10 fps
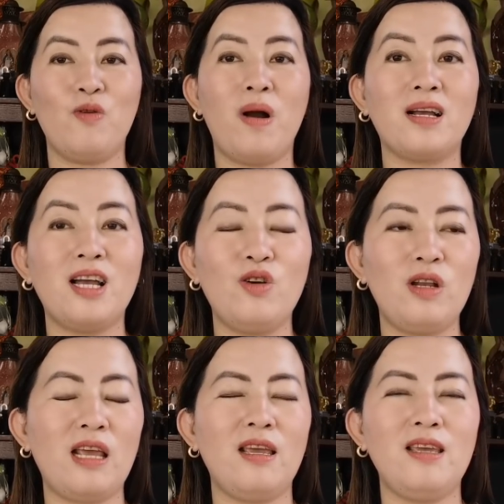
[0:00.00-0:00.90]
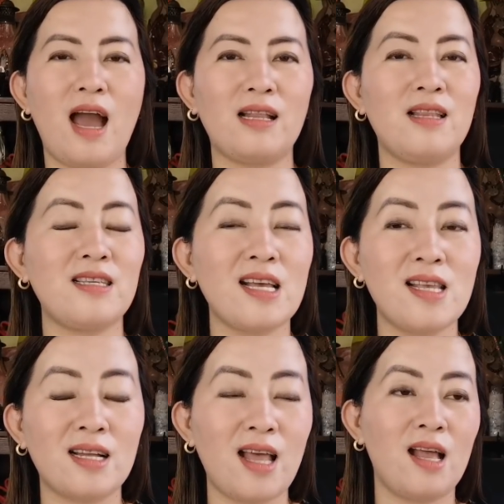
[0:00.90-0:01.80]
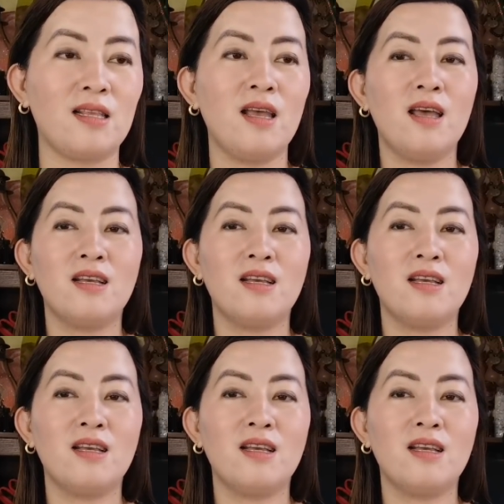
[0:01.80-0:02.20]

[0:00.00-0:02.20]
Yung mga ganon, nahihiya at nasasaktan